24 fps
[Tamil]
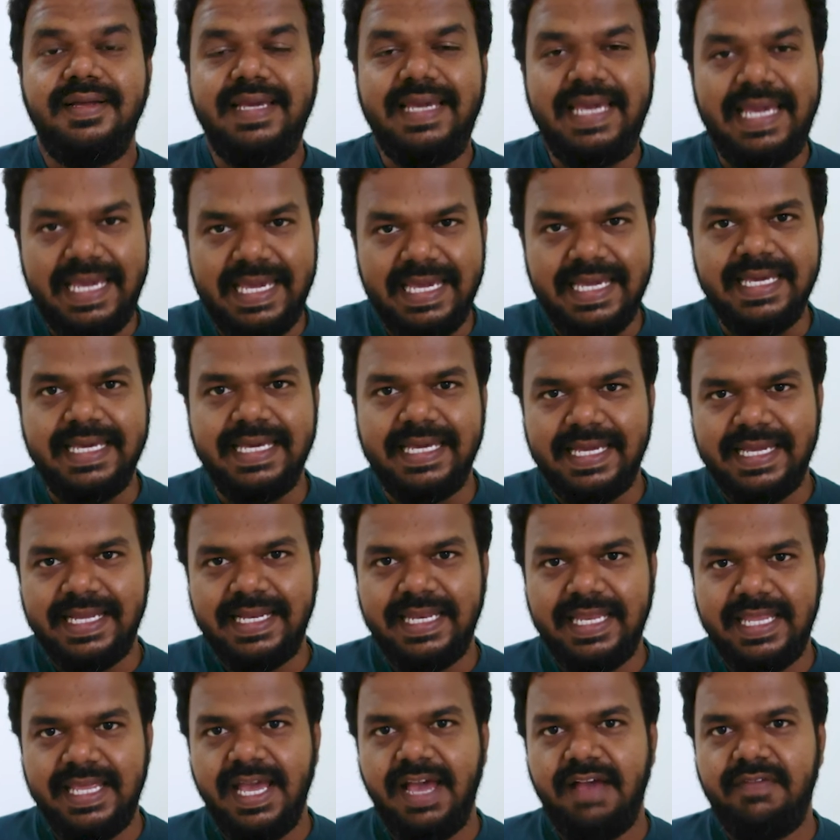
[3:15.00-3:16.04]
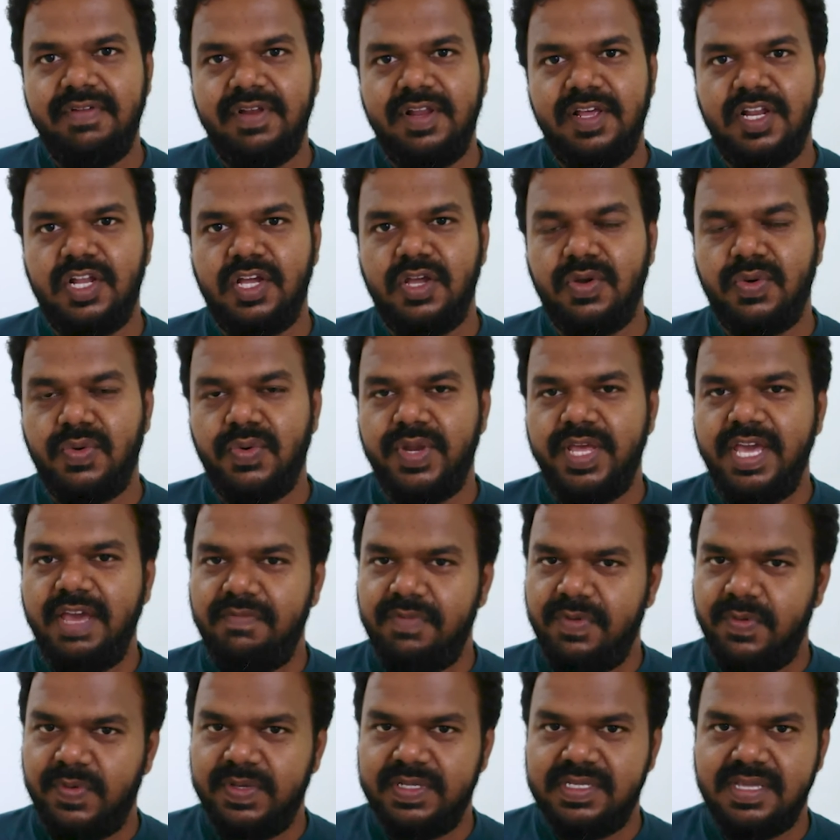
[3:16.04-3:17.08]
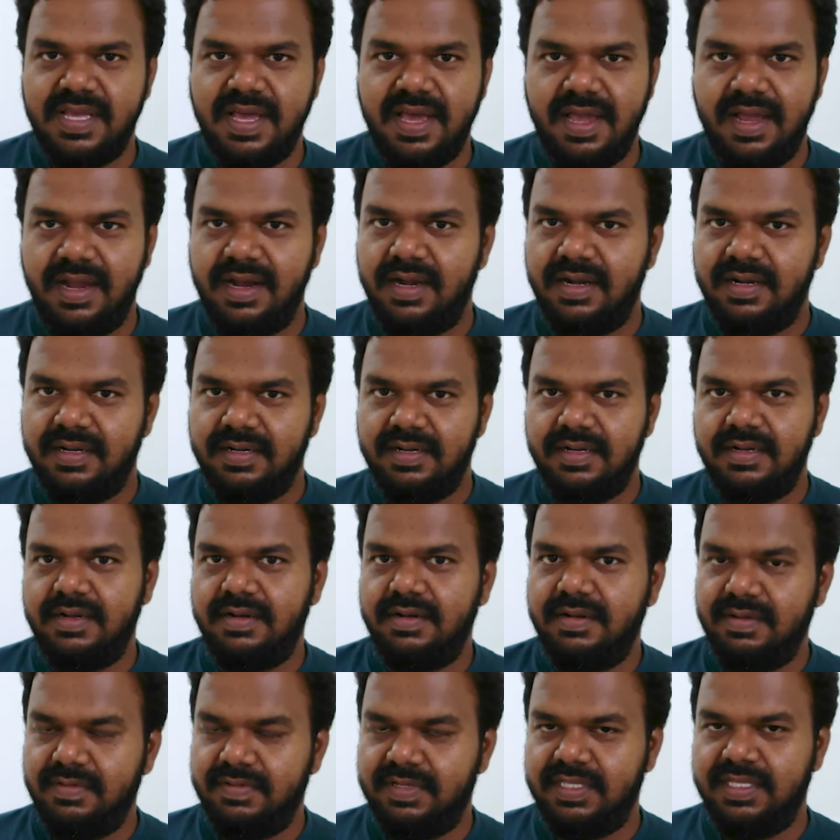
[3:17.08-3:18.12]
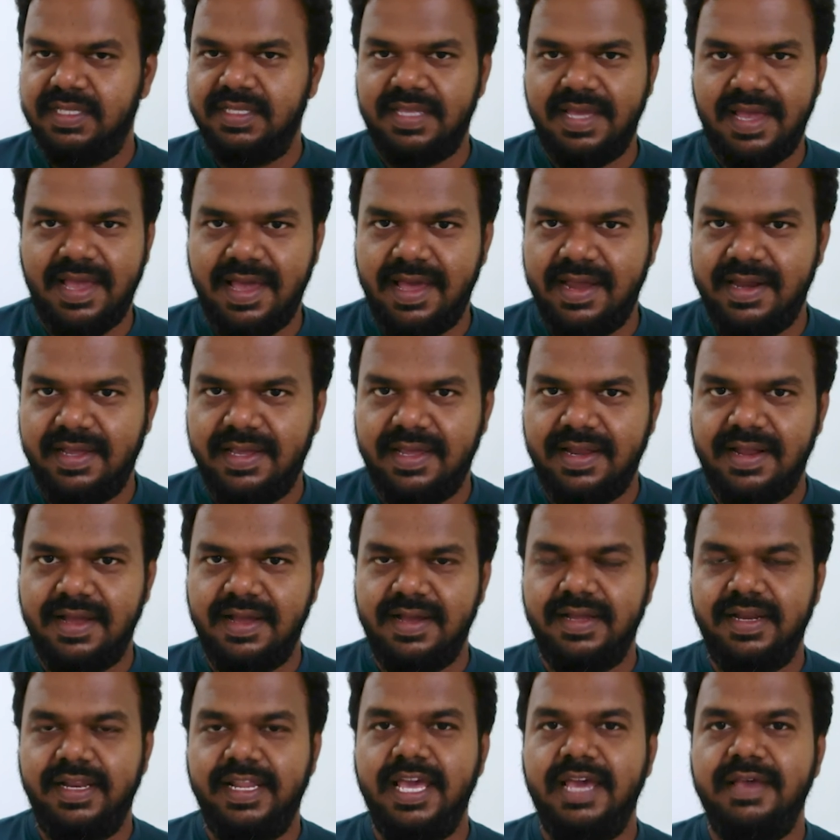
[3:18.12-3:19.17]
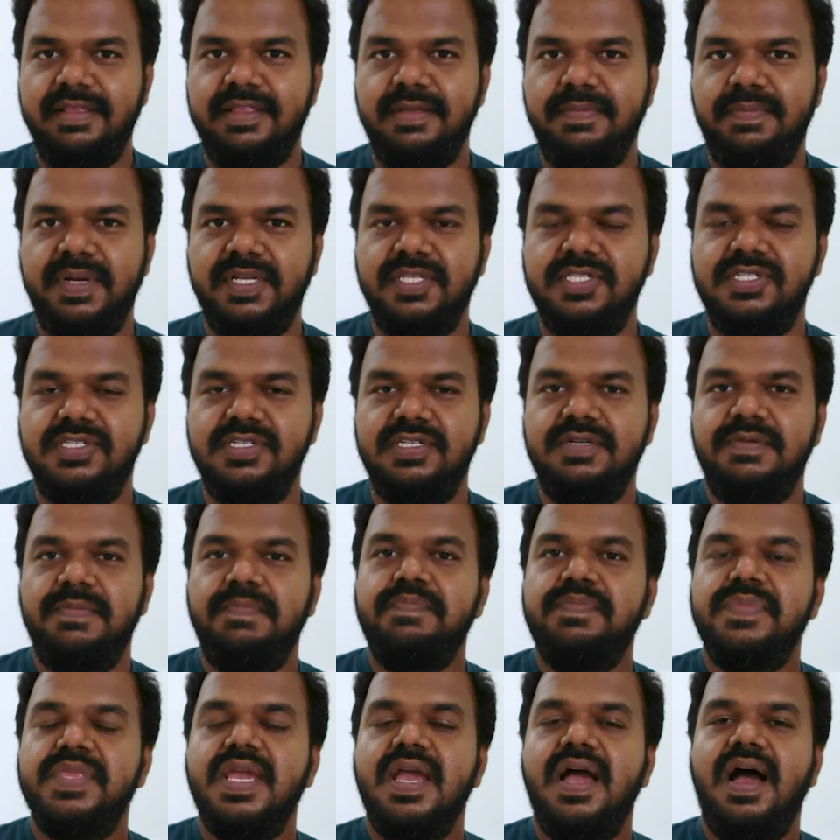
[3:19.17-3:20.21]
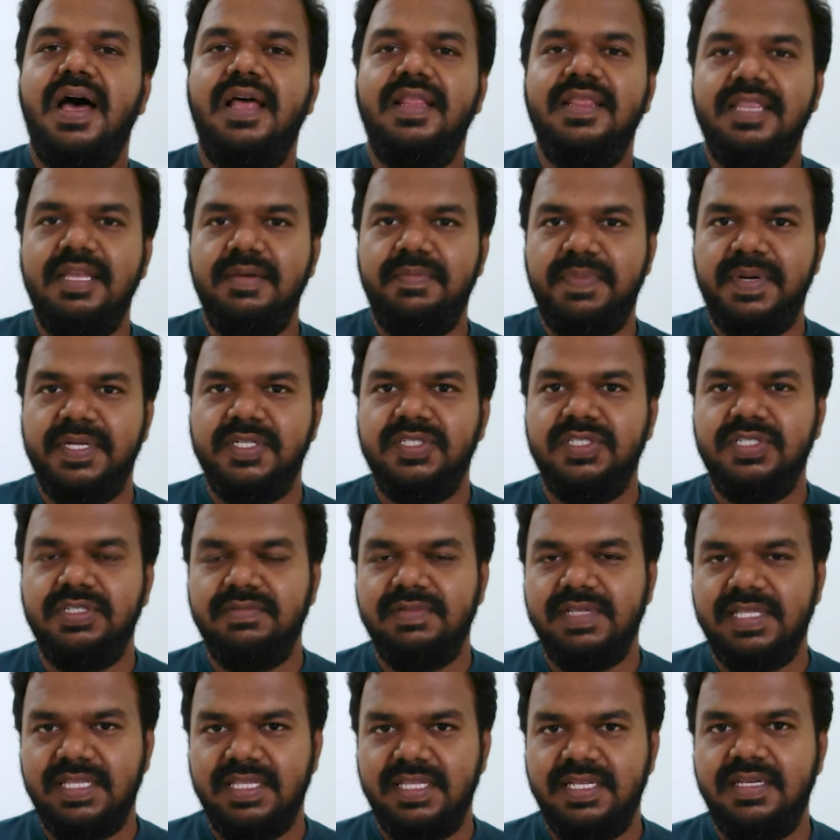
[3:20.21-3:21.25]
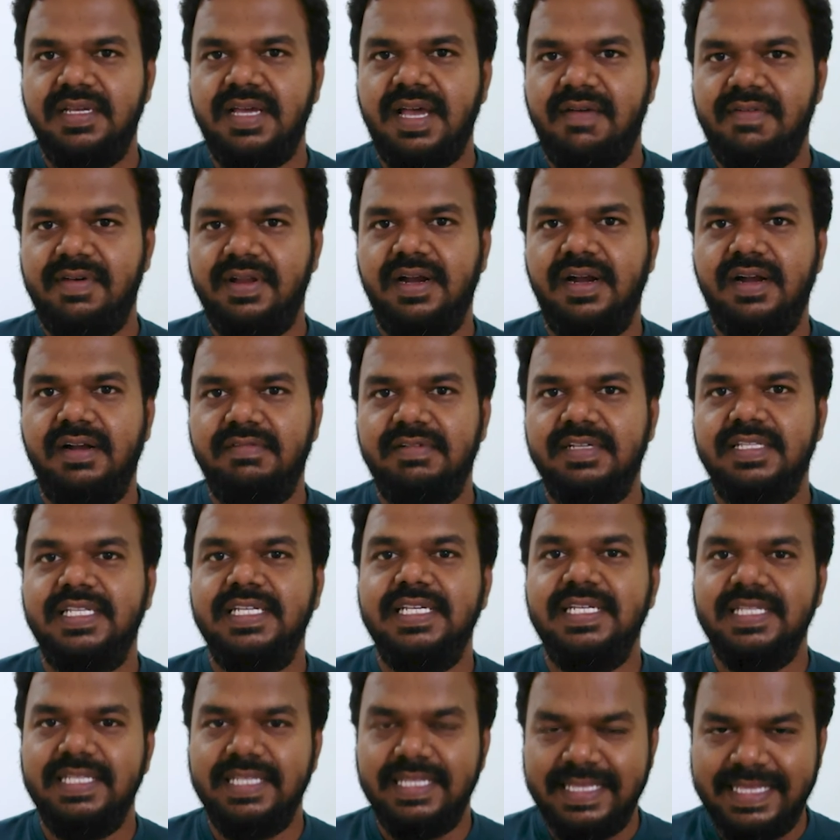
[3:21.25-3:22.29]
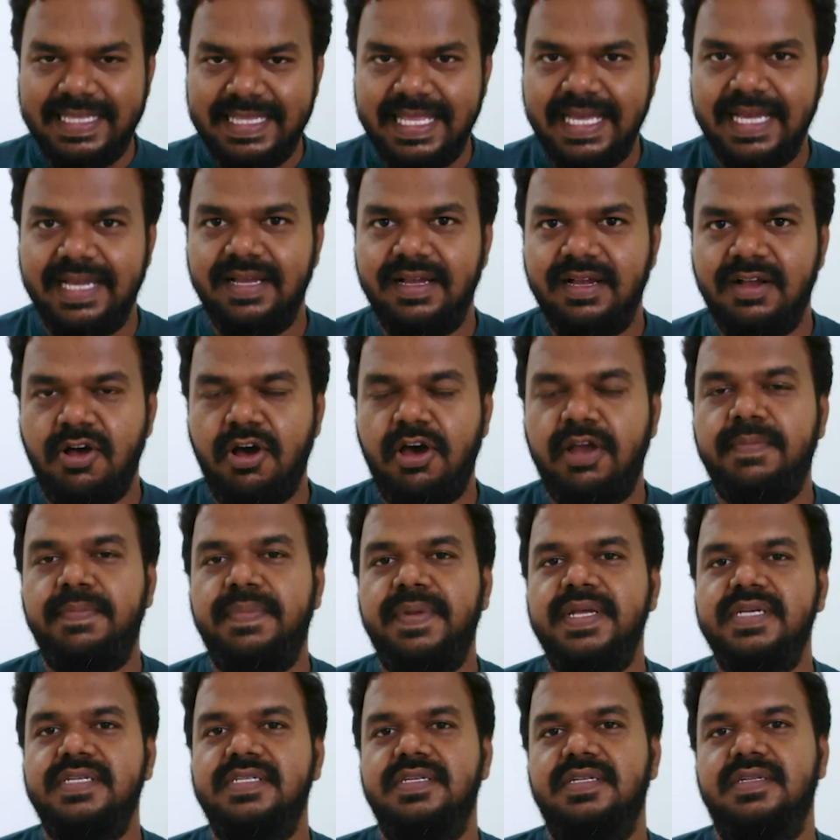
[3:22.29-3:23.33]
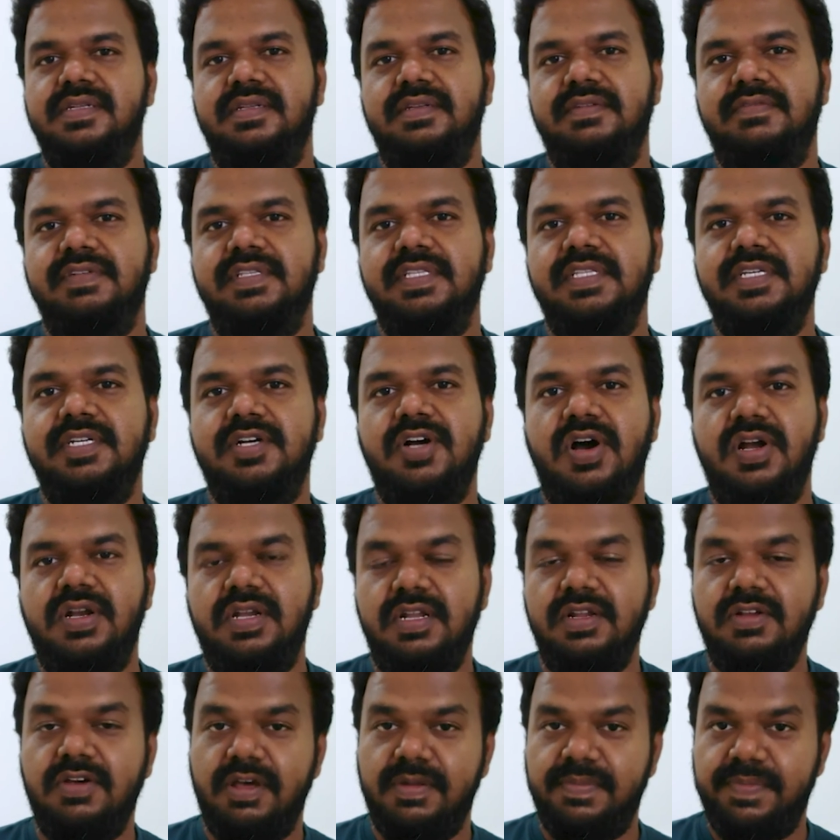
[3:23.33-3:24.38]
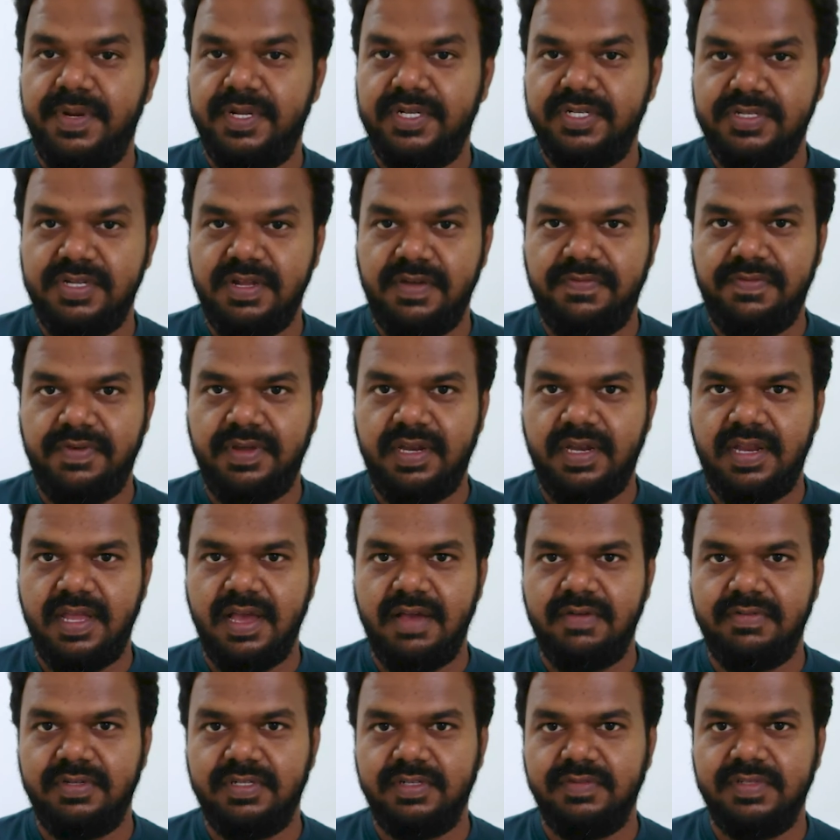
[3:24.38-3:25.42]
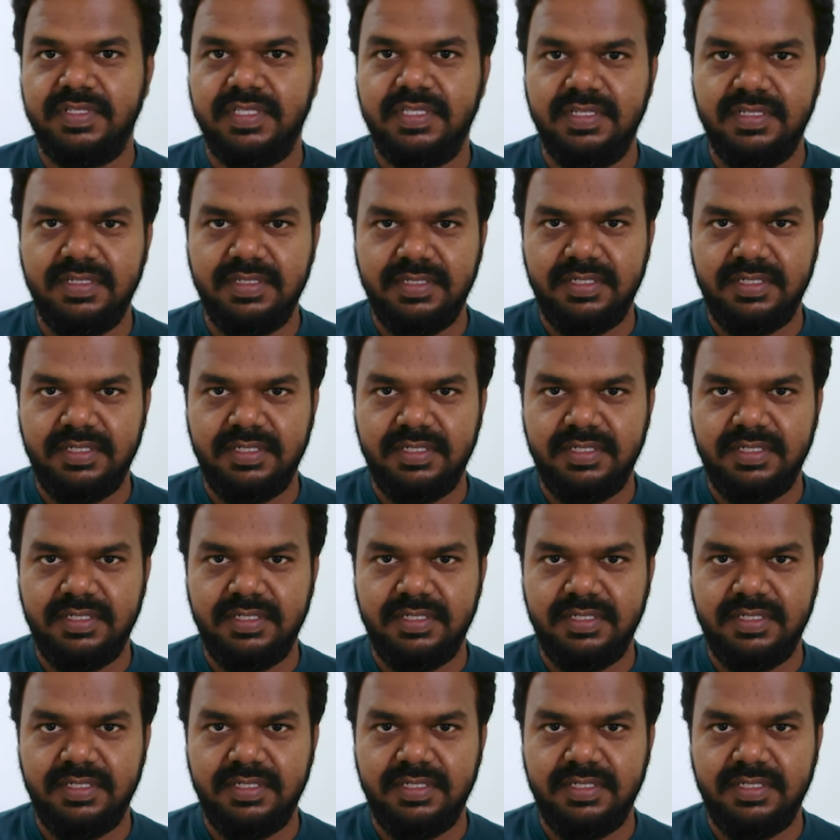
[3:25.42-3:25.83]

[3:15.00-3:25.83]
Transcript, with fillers: இங்கு இந்தியாவில் இருக்கக்கூடிய விவசாயிகள் வந்து தயாரிக்கிறாங்க இல்லையா இந்த பஞ்சு அந்த பஞ்சு வந்து அவர்கள் வந்து இந்த கார்பரேஷன் வந்து காட்டன் கார்பரேஷன் ஆஃப் இந்தியாவுக்கு வந்து